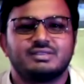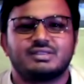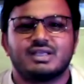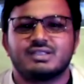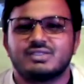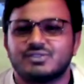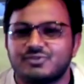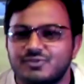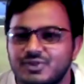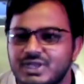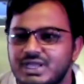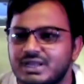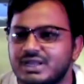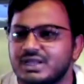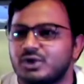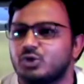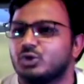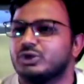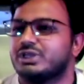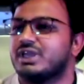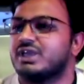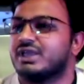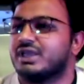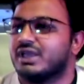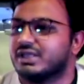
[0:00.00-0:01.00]
तस्वीरें
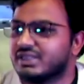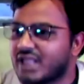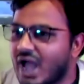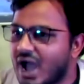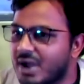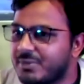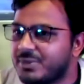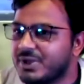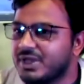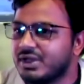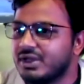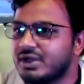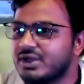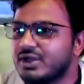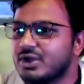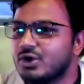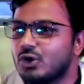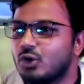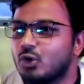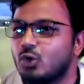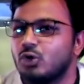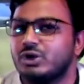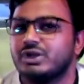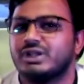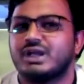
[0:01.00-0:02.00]
उनकी किताबें
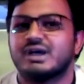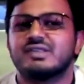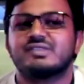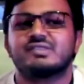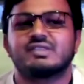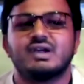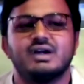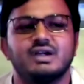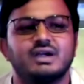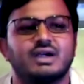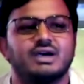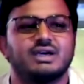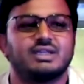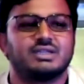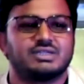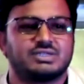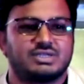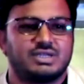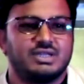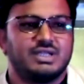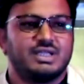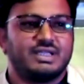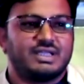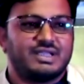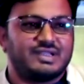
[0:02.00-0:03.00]
उनका संघर्ष